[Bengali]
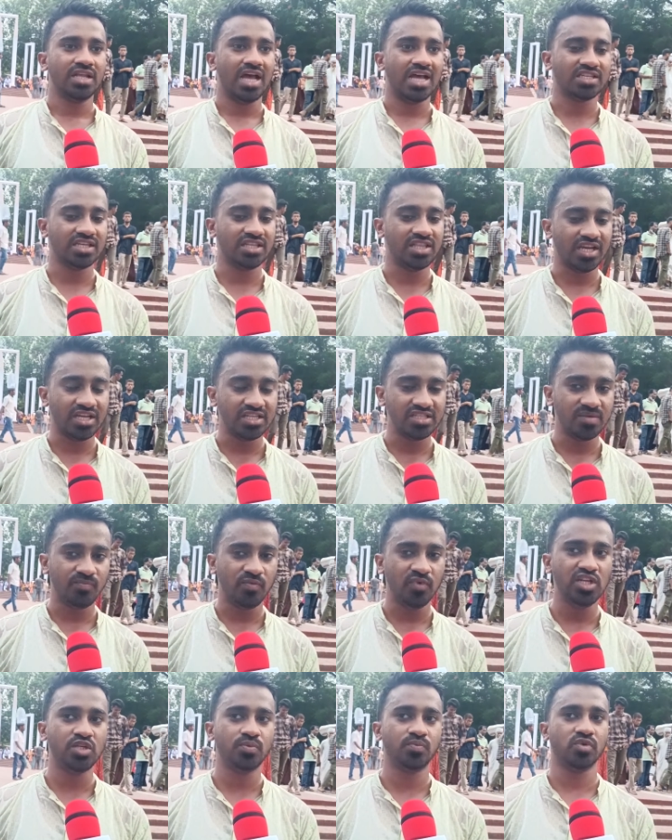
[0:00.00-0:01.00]
আজকে দেখেন যে
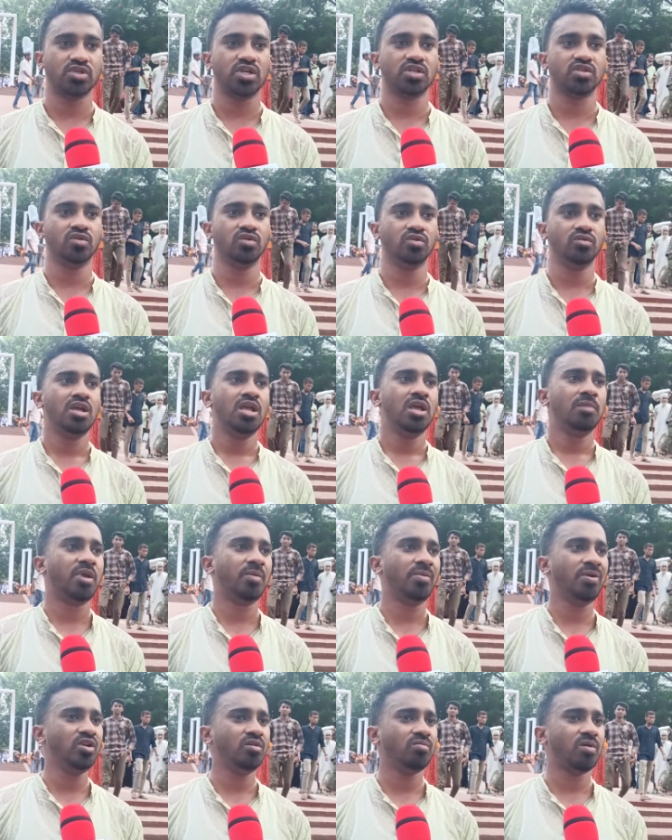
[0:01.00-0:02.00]
পুলিশ প্রশাসন
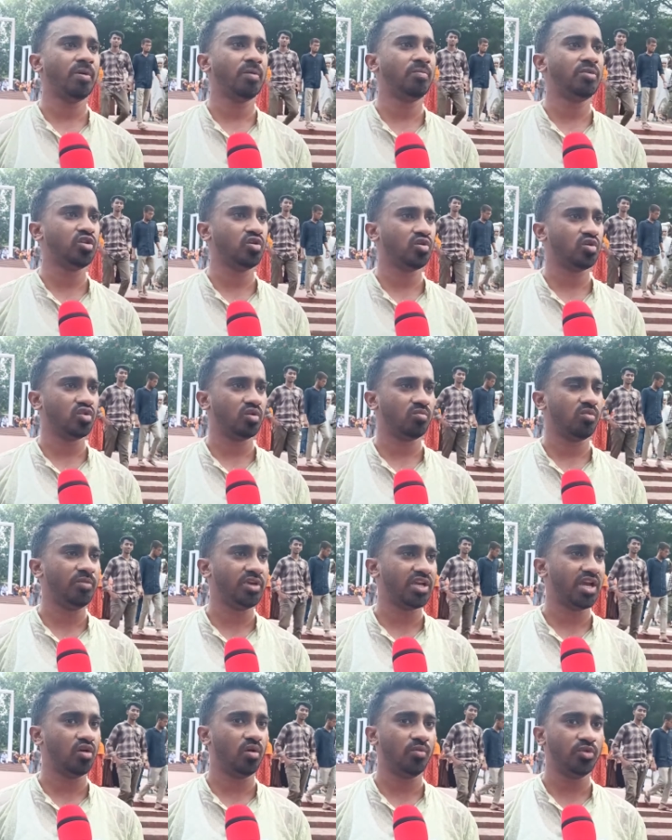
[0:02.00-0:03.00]
বিভিন্নভাবে বিতর্কিত
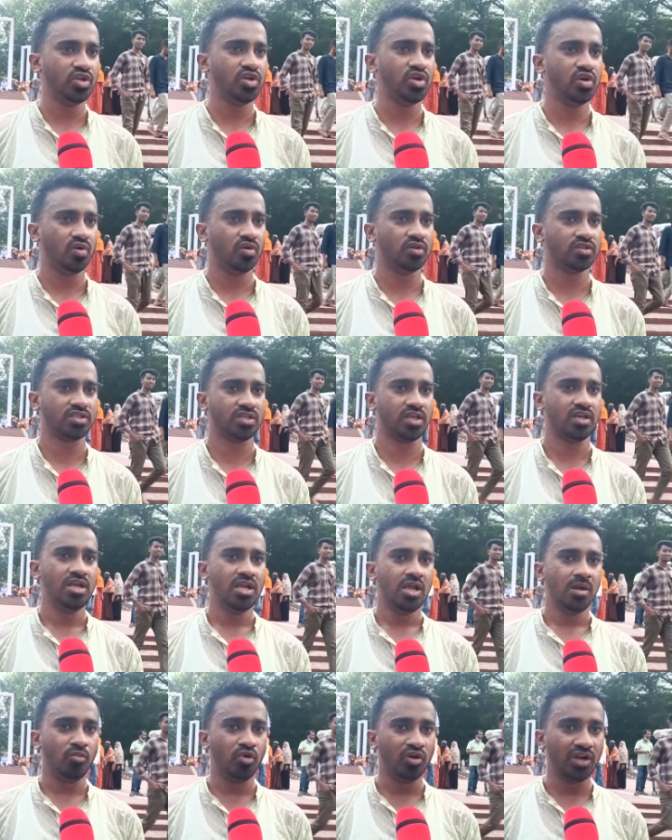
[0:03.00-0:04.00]
ভূমিকায় অবতীর্ণ হচ্ছে
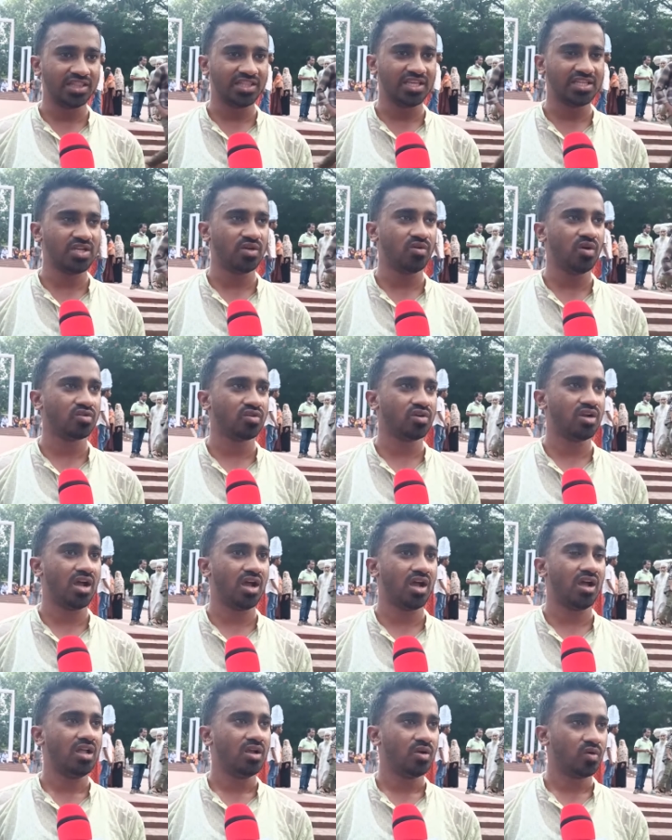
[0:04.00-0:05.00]
ভোলাতে যে ঘটনা
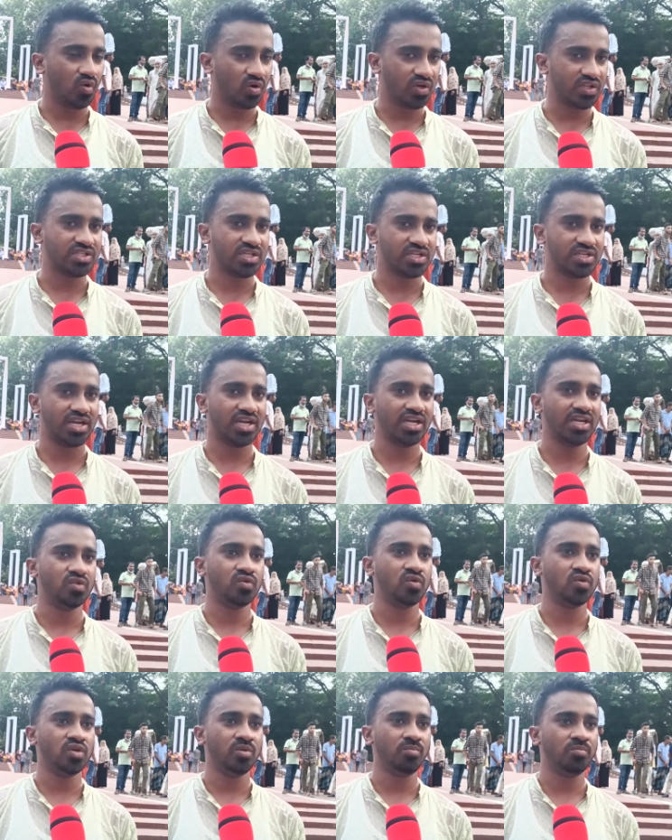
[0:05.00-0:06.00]
ঘটেছে সেখানে
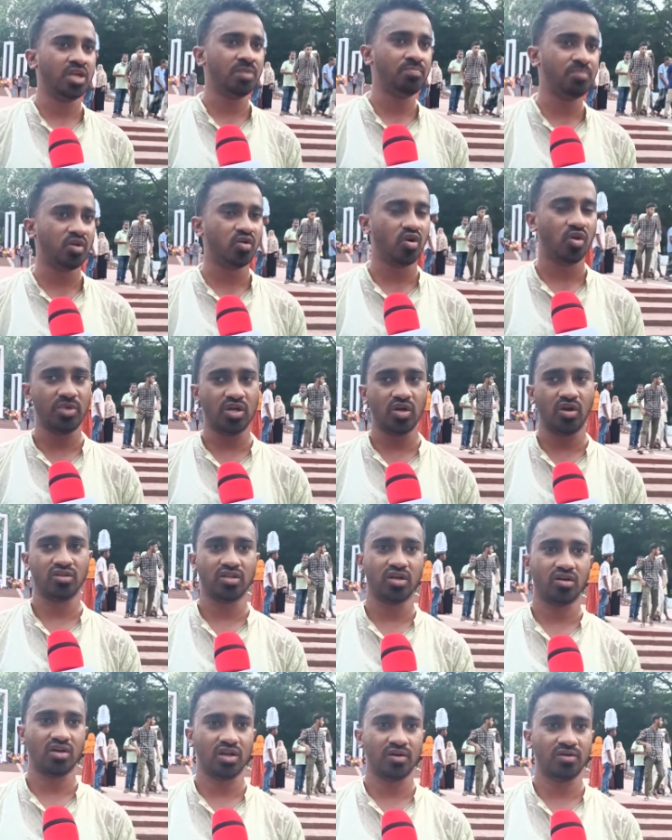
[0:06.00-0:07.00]
দুইজন বিএনপি কর্মীকে
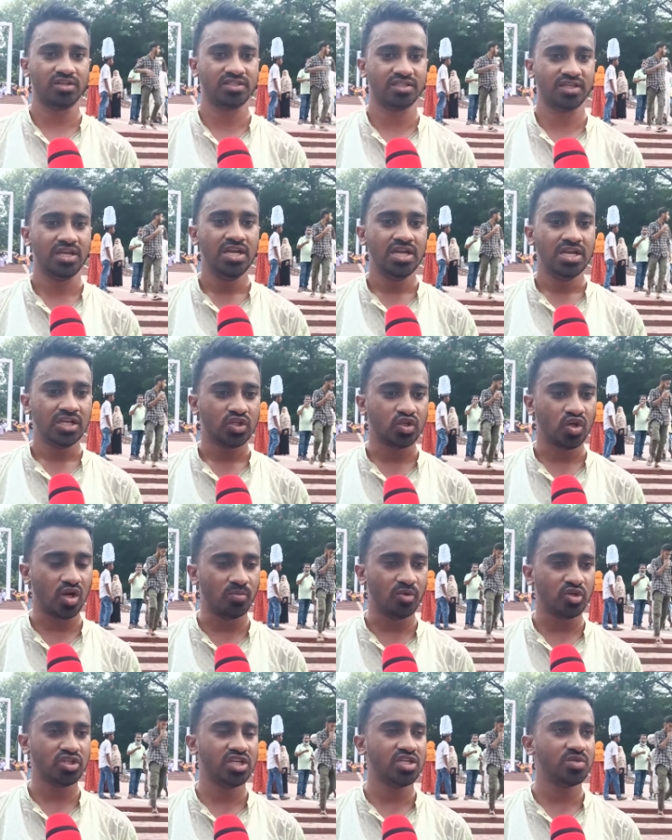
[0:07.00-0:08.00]
হত্যা করা হয়েছে
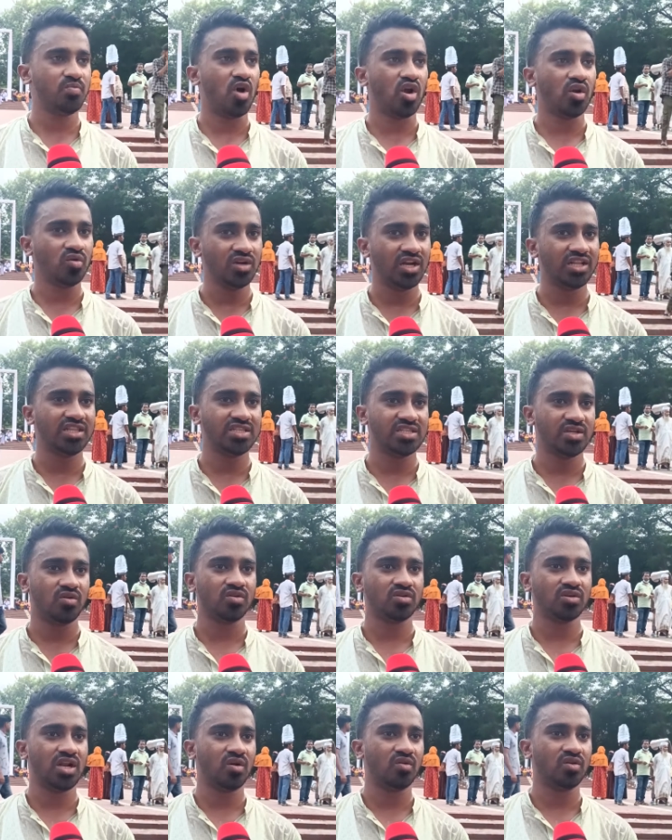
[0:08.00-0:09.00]
সর্বশেষ বরগনাতে যে
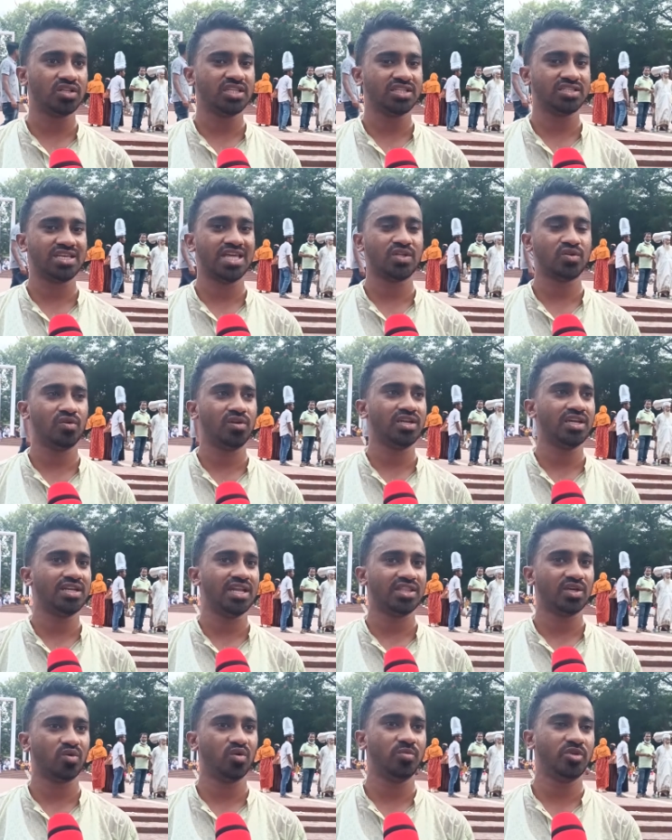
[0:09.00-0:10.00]
ঘটনা ঘটেছে ছাত্রলীগের
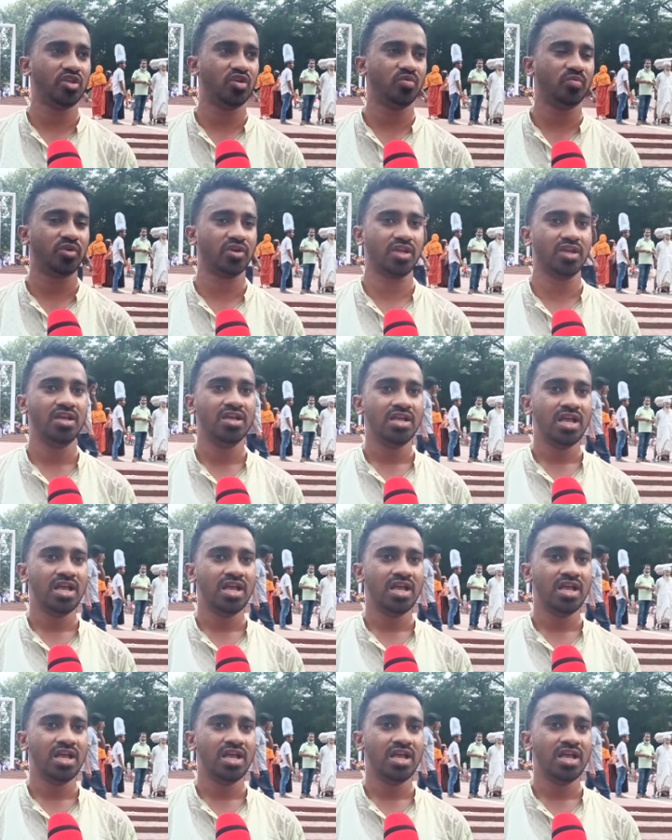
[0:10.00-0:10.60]
নেতাকর্মীদের উপরে